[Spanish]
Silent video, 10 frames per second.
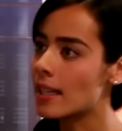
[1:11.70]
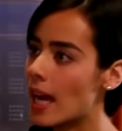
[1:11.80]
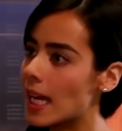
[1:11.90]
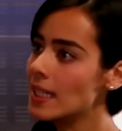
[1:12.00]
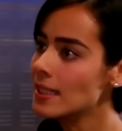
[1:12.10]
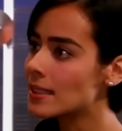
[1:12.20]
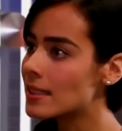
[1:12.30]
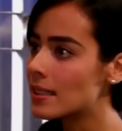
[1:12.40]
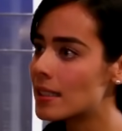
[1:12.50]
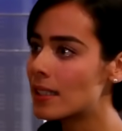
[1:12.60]
¿Eh?
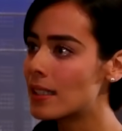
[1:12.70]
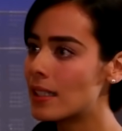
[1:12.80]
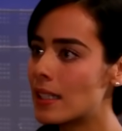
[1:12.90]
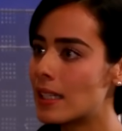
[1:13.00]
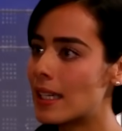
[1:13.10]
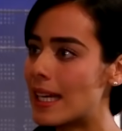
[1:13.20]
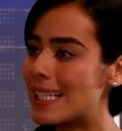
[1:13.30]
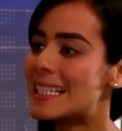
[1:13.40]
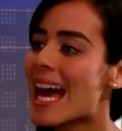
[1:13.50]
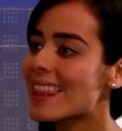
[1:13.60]

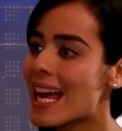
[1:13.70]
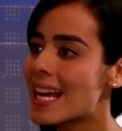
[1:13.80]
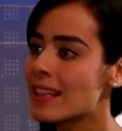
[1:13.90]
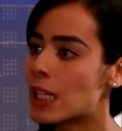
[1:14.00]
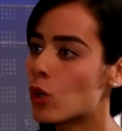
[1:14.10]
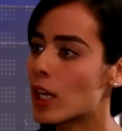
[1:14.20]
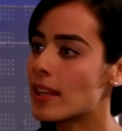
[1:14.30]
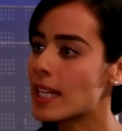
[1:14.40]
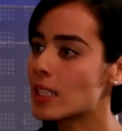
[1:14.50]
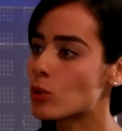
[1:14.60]
Nada de lo que
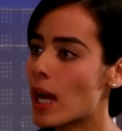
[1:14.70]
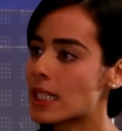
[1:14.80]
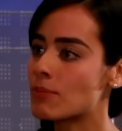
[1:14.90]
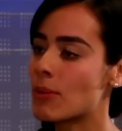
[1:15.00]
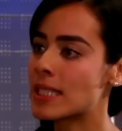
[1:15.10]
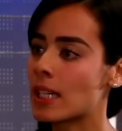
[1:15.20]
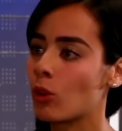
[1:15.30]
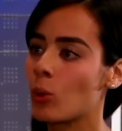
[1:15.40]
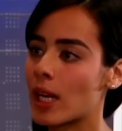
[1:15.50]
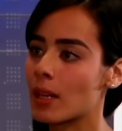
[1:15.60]
digas o hagas me va a hacer
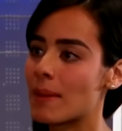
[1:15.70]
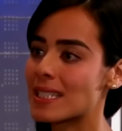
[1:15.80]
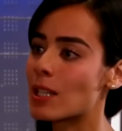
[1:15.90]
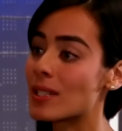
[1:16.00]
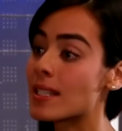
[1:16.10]
dudar de Marcelo,